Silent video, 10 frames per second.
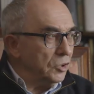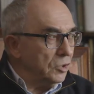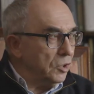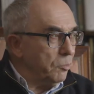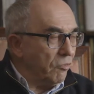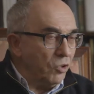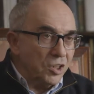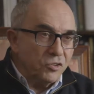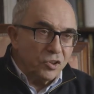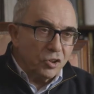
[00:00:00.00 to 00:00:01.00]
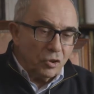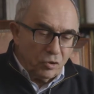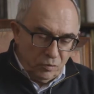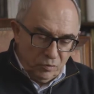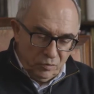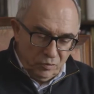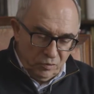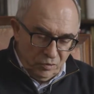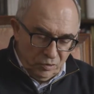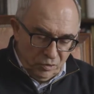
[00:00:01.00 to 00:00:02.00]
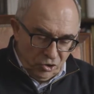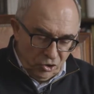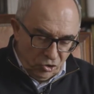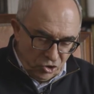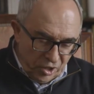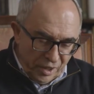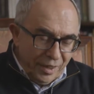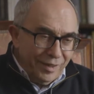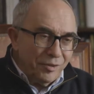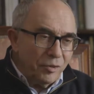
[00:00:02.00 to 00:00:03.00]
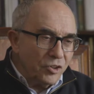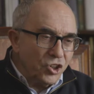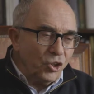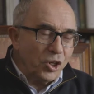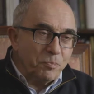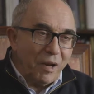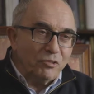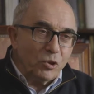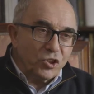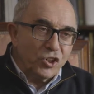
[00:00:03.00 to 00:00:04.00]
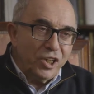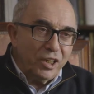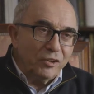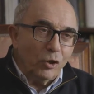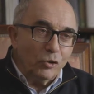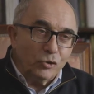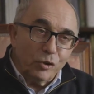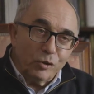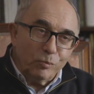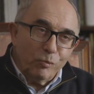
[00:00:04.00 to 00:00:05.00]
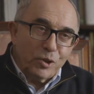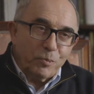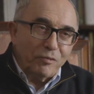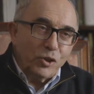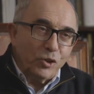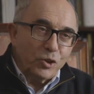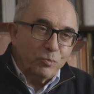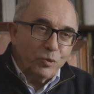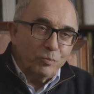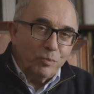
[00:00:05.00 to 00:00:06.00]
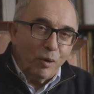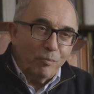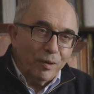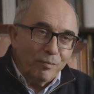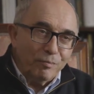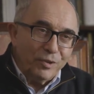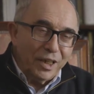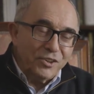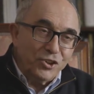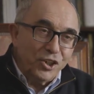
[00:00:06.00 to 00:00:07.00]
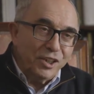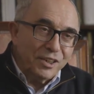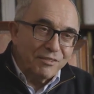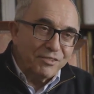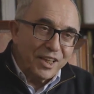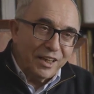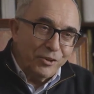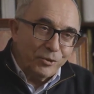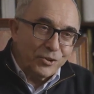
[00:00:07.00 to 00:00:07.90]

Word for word: y, typowo nazwisko y, żydowskie. Czy to jest prawdą, czy nie, to, to mówiąc prawdę, to jest mój problem. Ja dzisiaj nie jestem w stanie